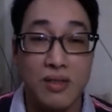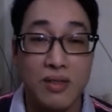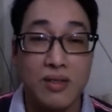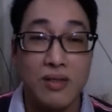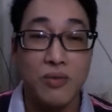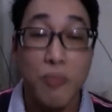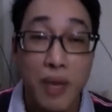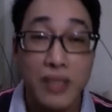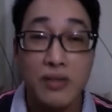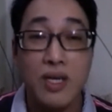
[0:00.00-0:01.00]
我卖
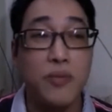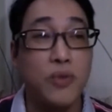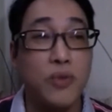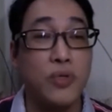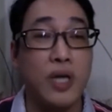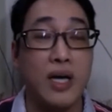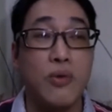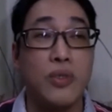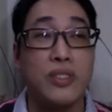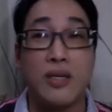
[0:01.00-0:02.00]
掉那个摩托，他跟
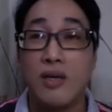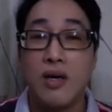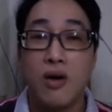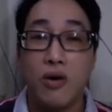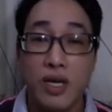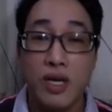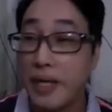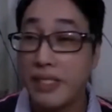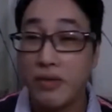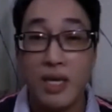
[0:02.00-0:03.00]
我讲，OK 了，
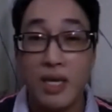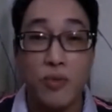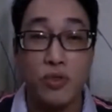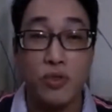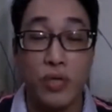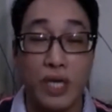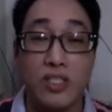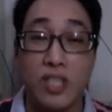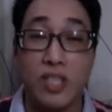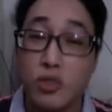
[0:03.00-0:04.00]
卖掉那个摩托，那
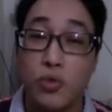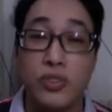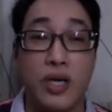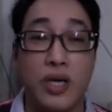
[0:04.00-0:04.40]
个钱存起来